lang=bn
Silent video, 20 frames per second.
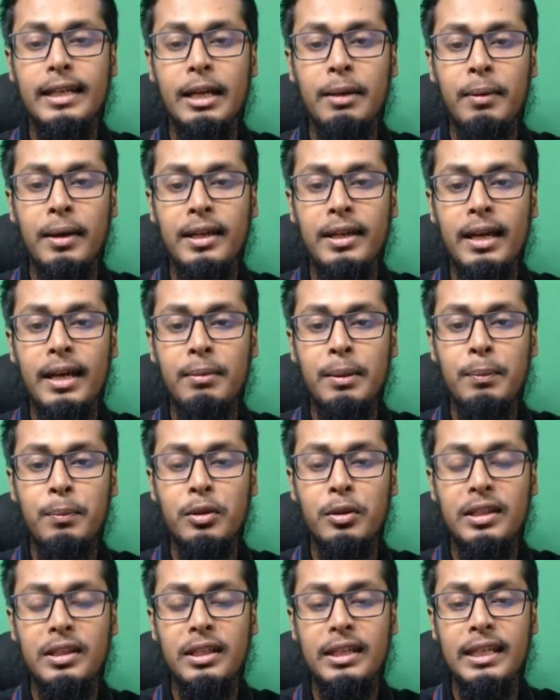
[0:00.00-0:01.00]
ডে বাই ডে আমরা
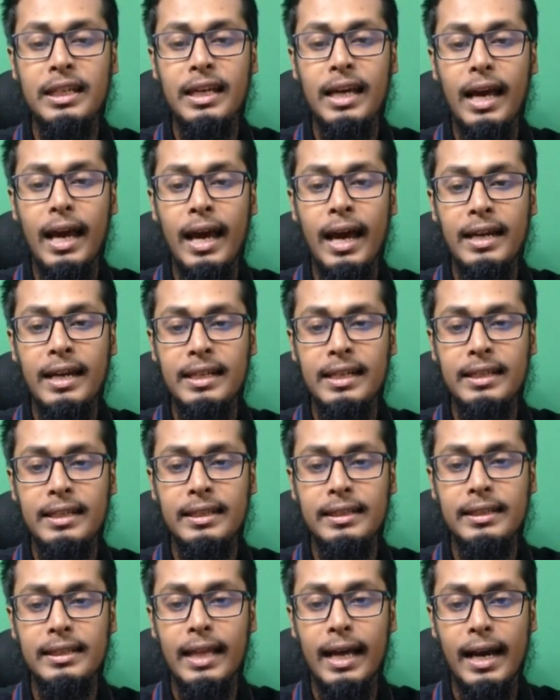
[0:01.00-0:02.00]
প্রতিটি অ্যাডই
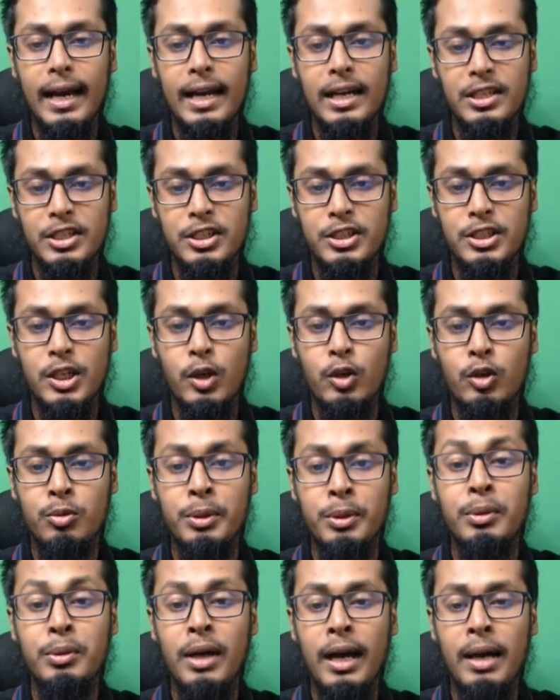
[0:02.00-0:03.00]
দেখার চেষ্টা
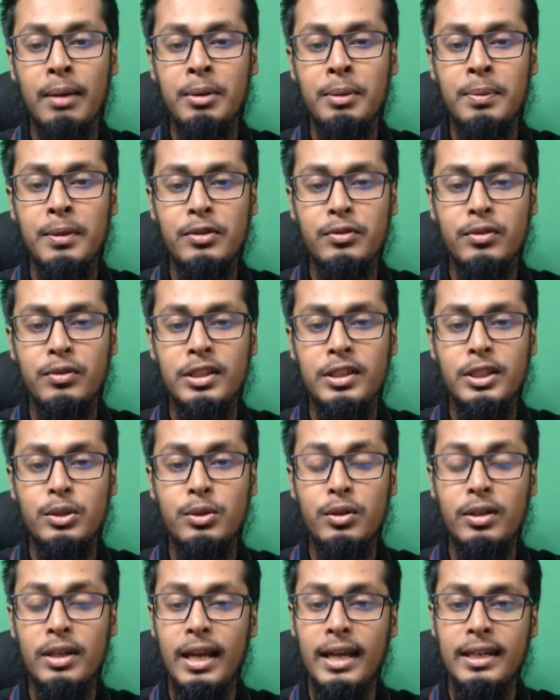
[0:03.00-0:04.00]
করব এবং আমি পার্সোনালি
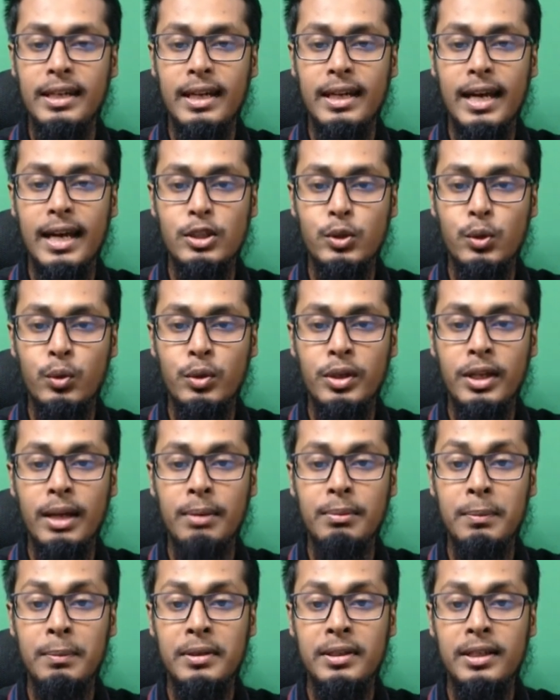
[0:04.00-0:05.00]
যেহেতু ক্লায়েন্টের কাজ করি
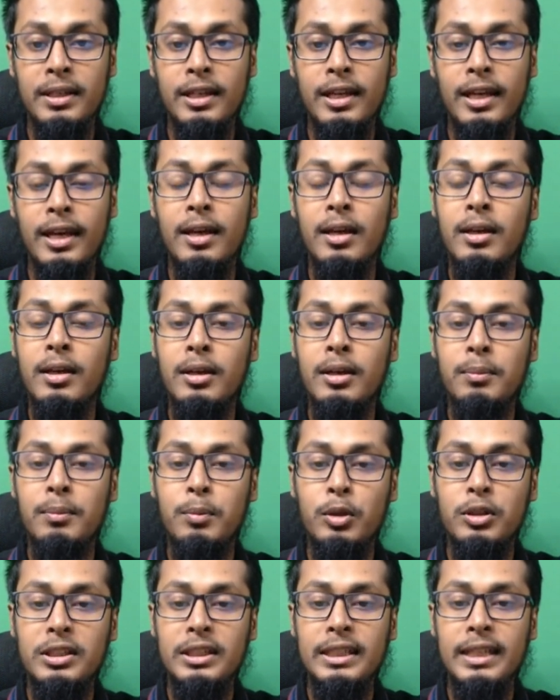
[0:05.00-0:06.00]
আমি আপনাদেরকে
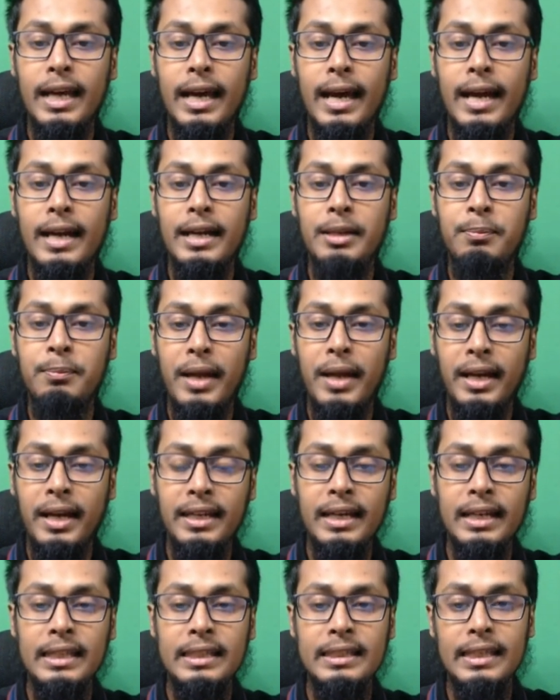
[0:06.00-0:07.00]
প্রতিটি অ্যাডই
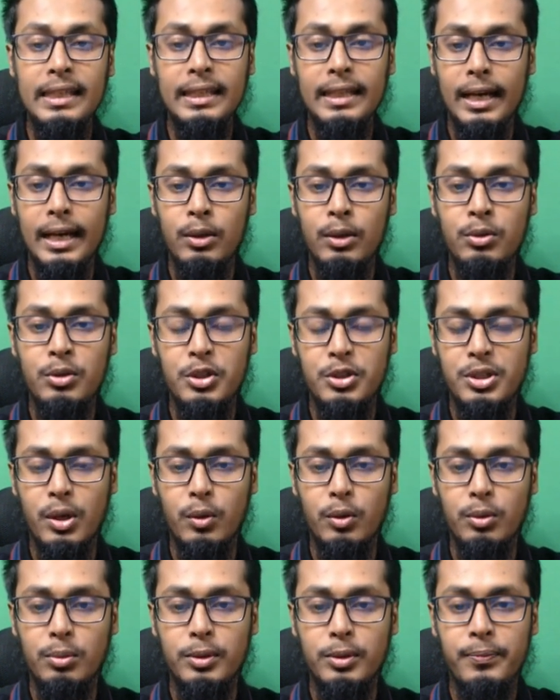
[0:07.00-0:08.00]
প্র্যাকটিক্যালি দিয়ে দেখানোর
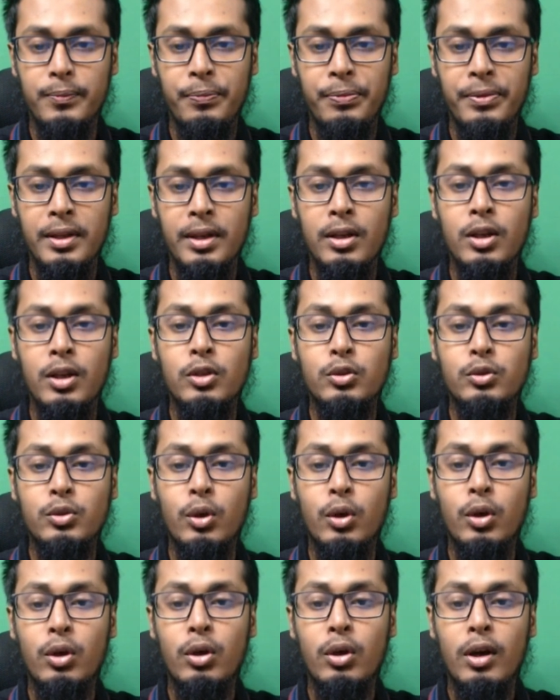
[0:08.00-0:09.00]
চেষ্টা করব
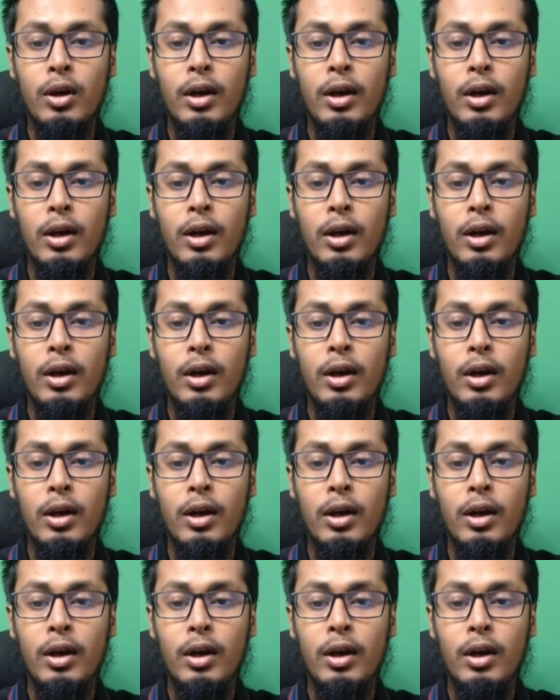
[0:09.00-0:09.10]
সো